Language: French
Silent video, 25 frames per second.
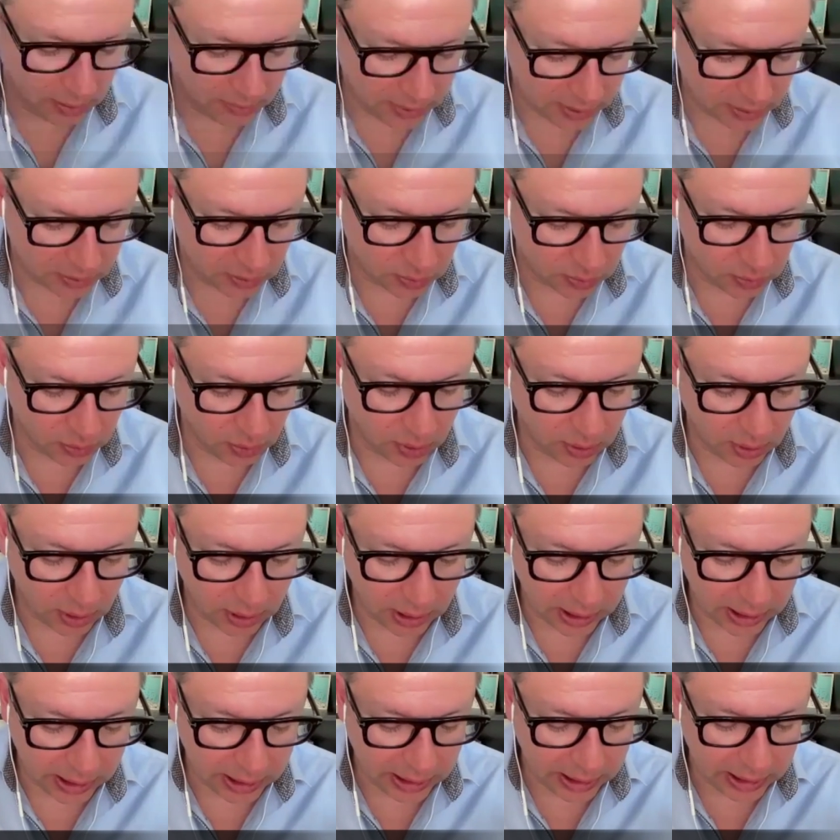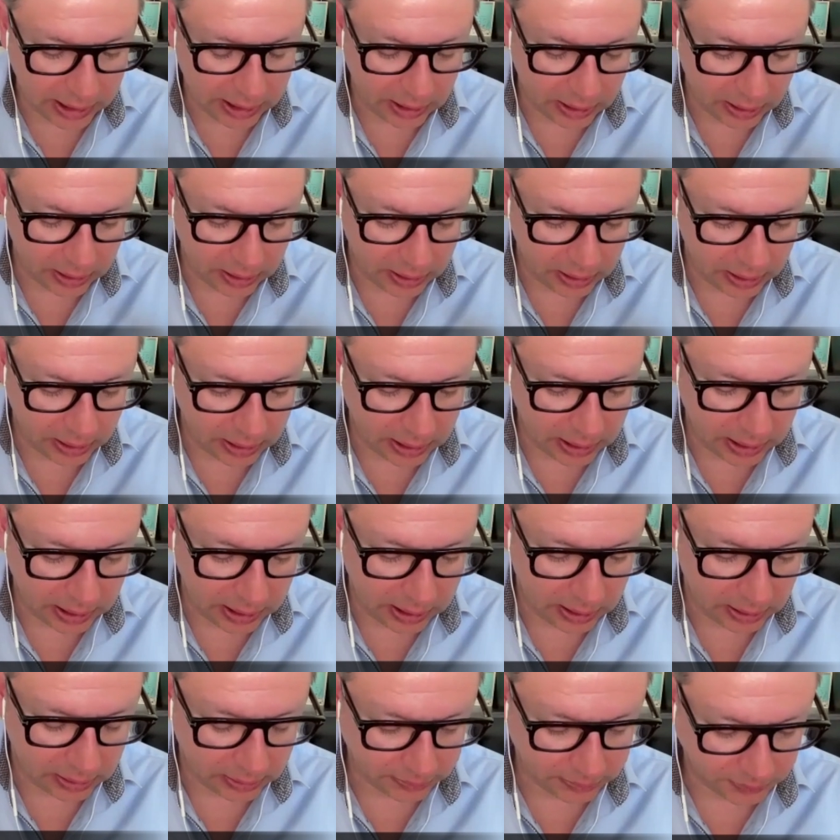bien sûr. Et,
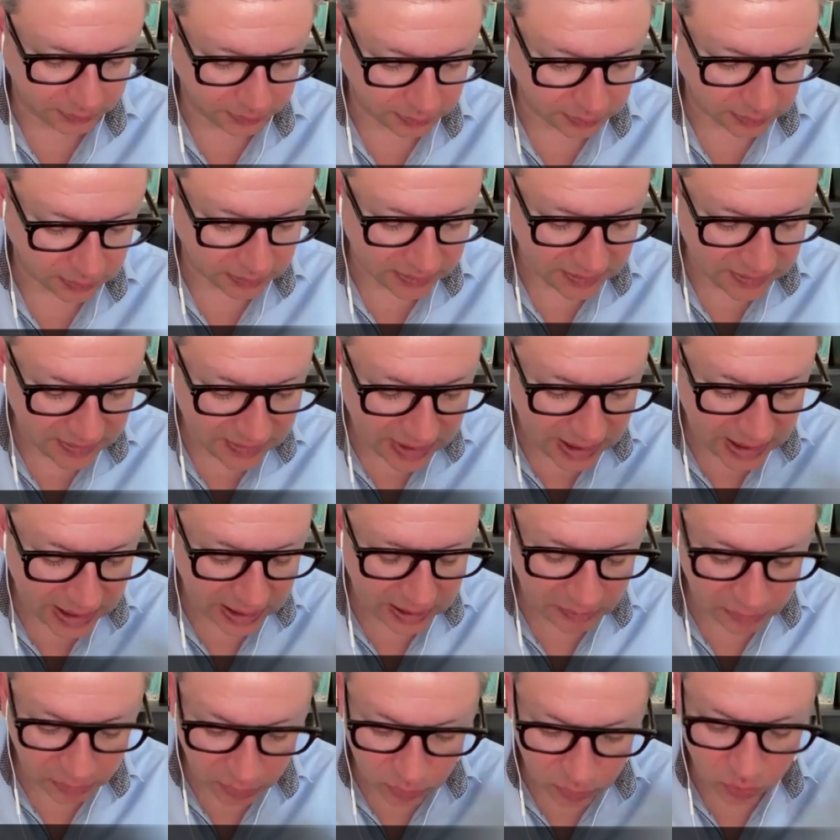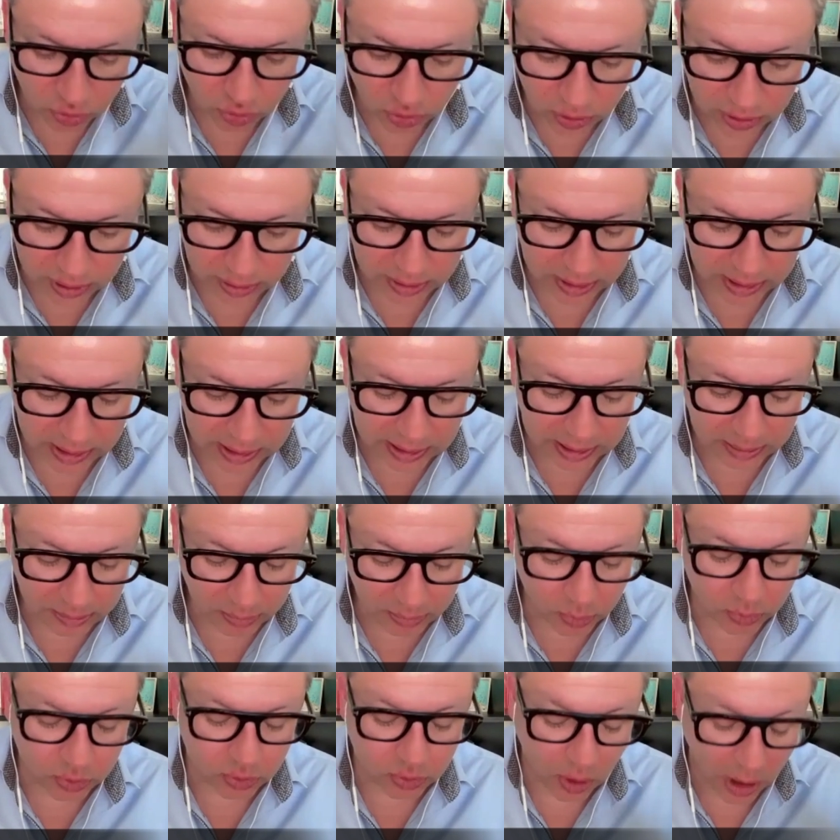et ils font toujours des,
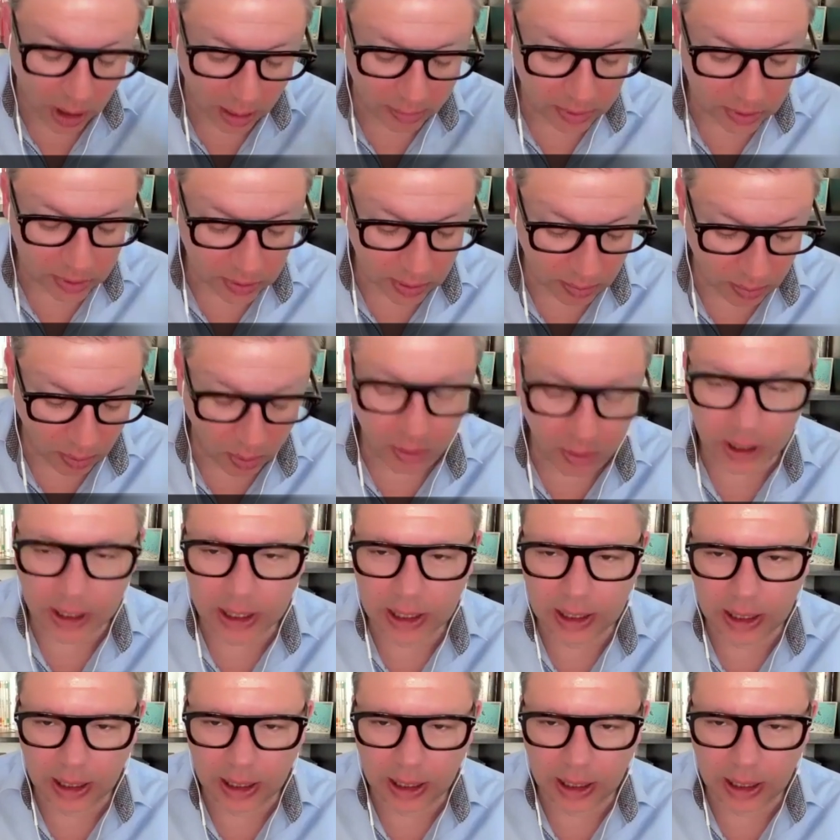bons scores habituellement. Et